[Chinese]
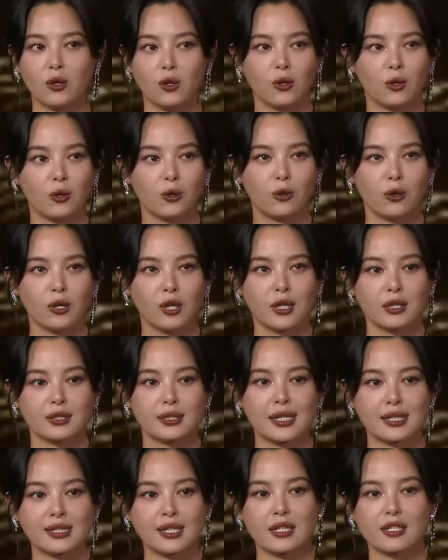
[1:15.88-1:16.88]
后
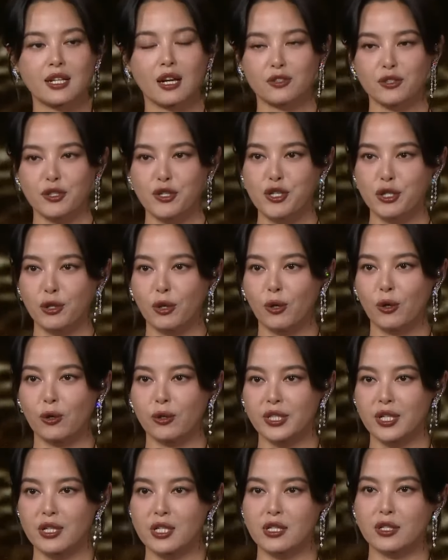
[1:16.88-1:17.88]
在现场的时候
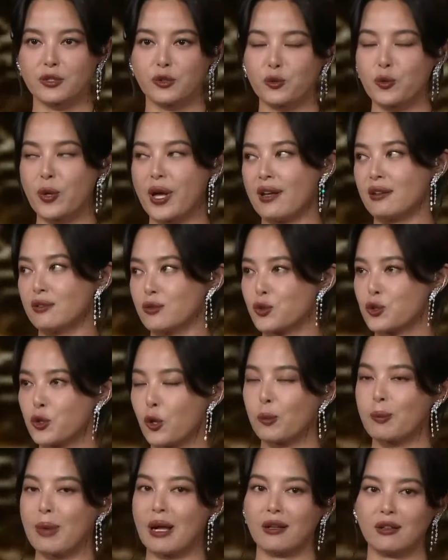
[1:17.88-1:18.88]
也是永远
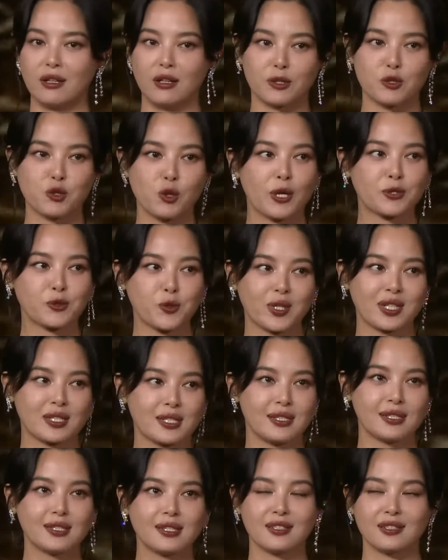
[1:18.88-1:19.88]
充满了创作的
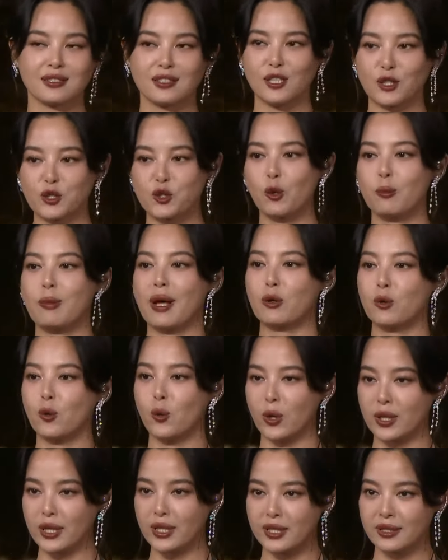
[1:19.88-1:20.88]
激情和充满
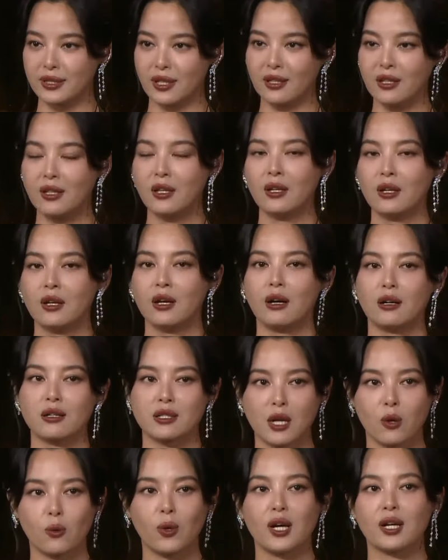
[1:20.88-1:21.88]
活力的，呃，
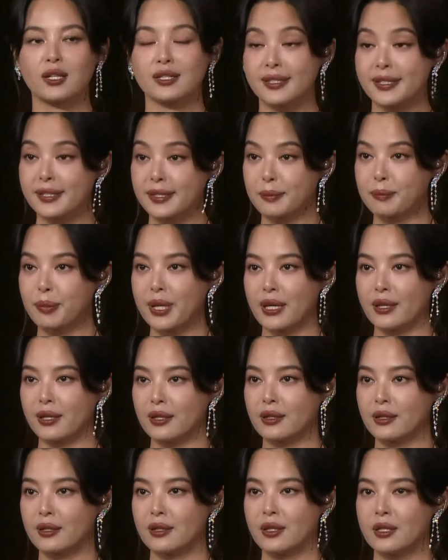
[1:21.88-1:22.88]
让我很敬佩。
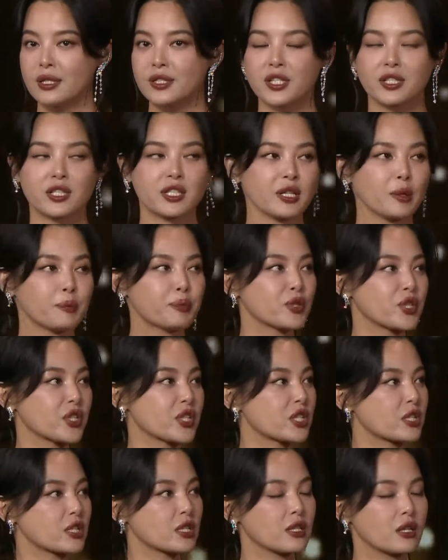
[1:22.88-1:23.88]
其实也不只
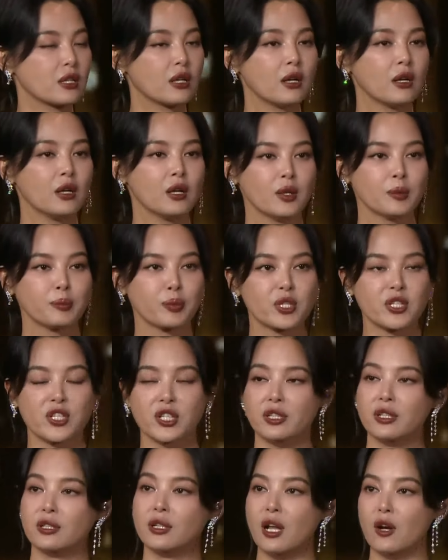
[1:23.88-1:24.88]
是，不只
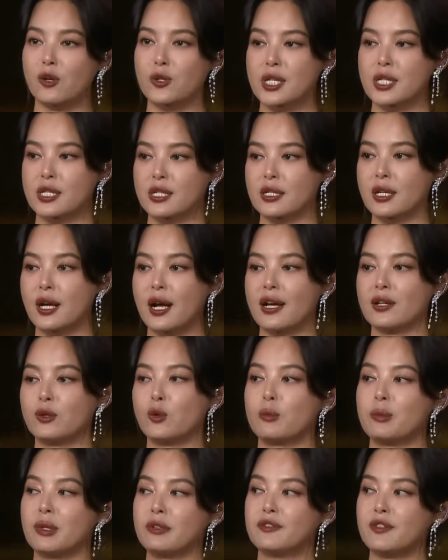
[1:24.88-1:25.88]
是丁老师，还有
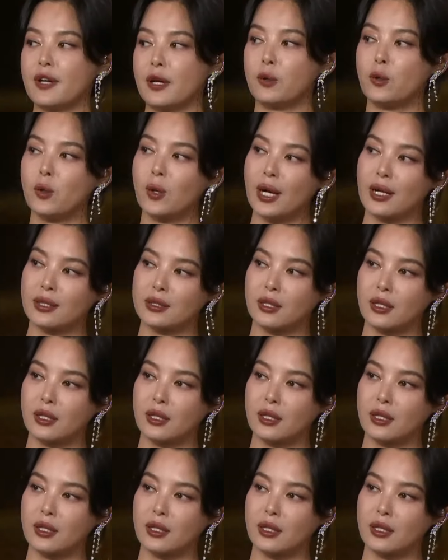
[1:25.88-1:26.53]
我们《繁花》